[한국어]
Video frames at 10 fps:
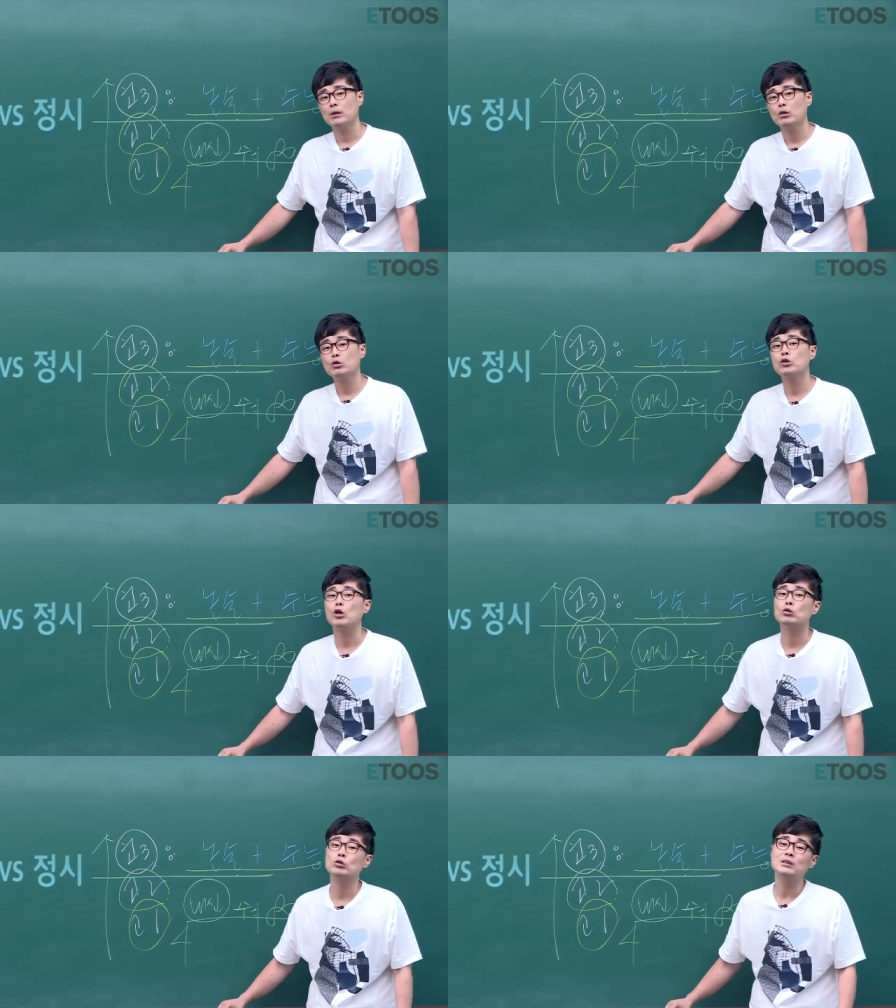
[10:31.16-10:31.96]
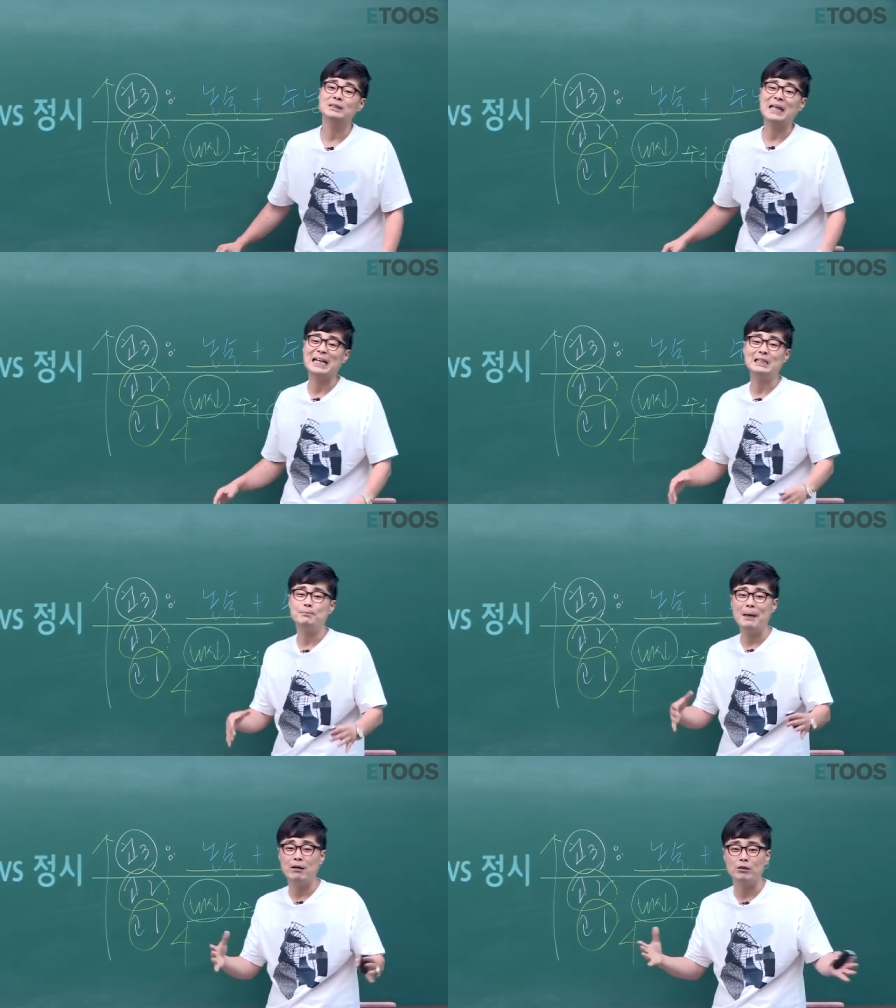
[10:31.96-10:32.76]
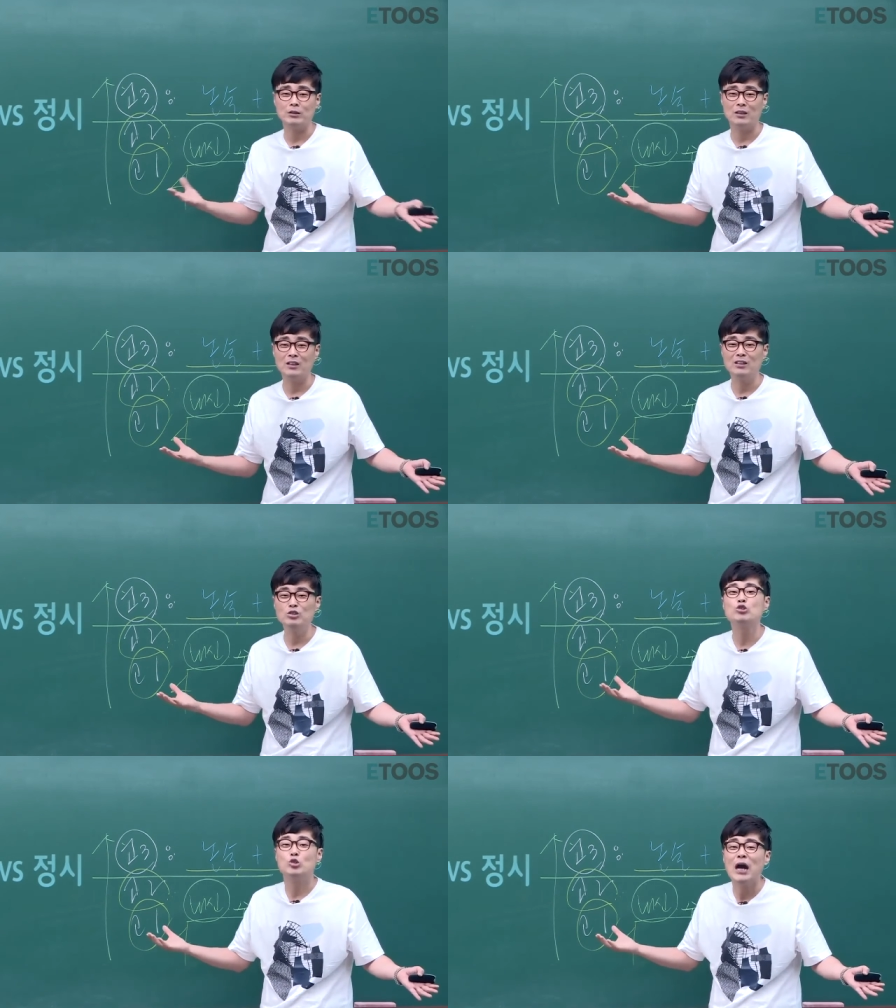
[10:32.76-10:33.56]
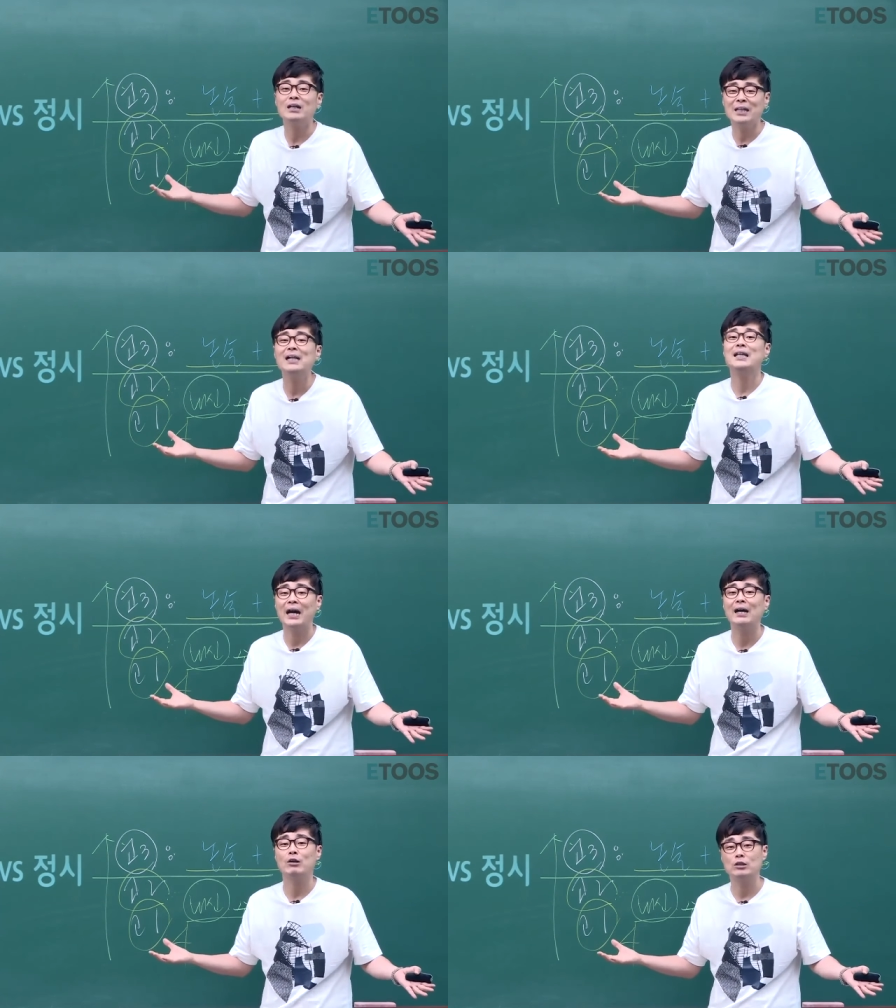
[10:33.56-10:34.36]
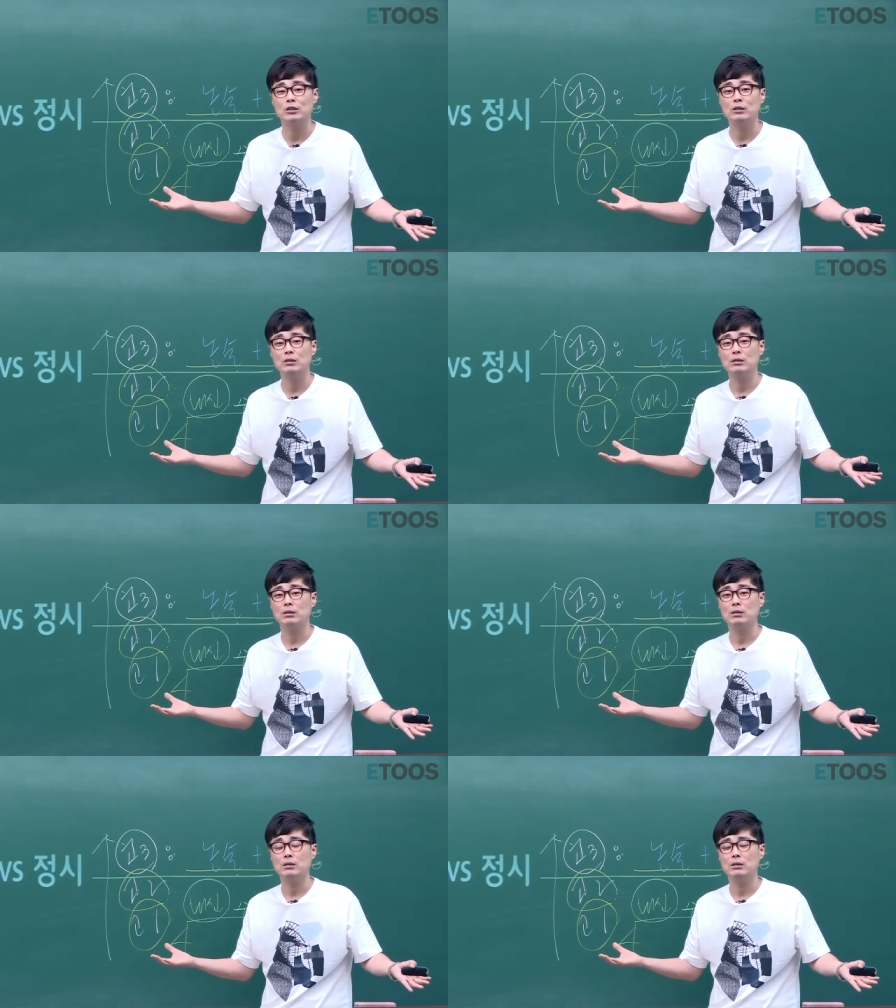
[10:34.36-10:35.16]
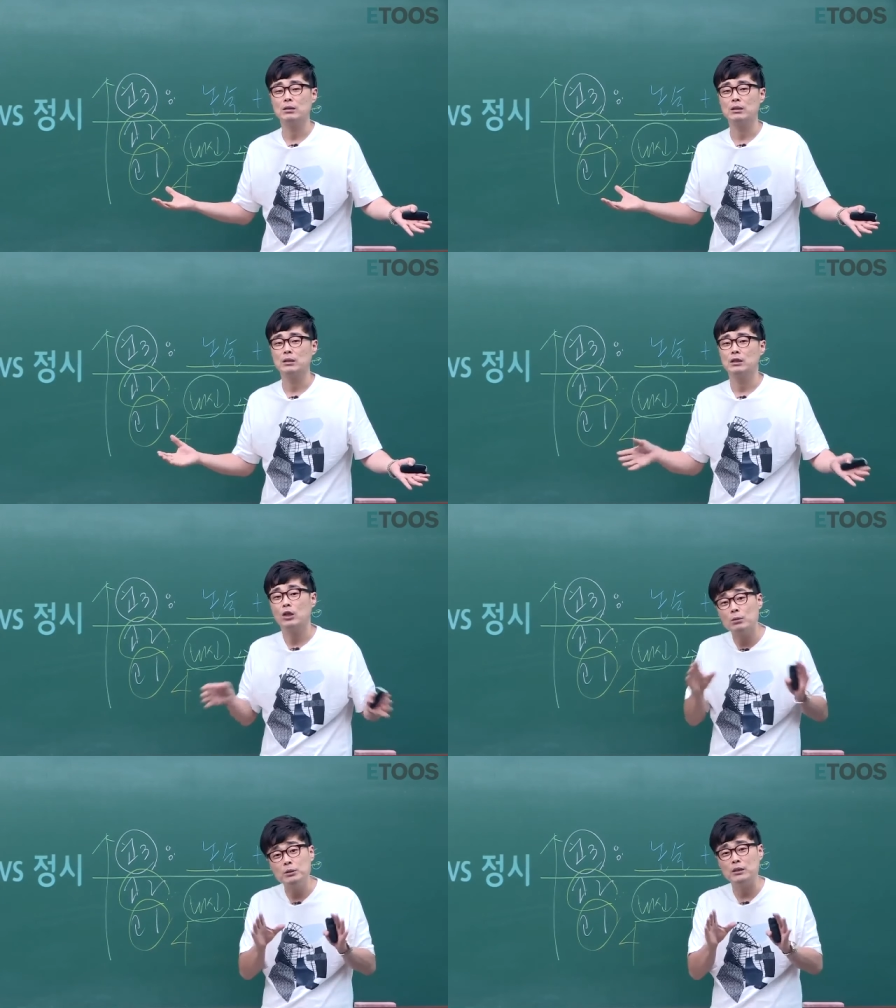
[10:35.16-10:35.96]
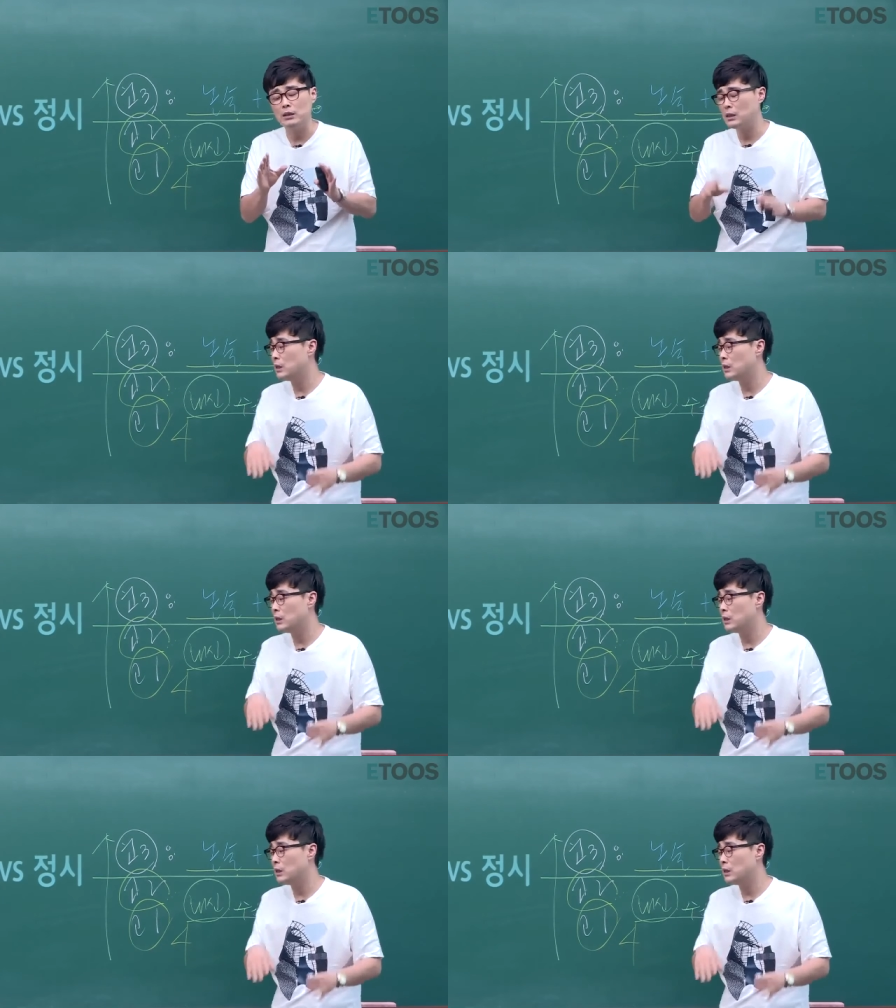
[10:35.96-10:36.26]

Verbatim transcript: 그리고 결국은 다 실패한 거죠. 육광탈 당한 거죠. 여러분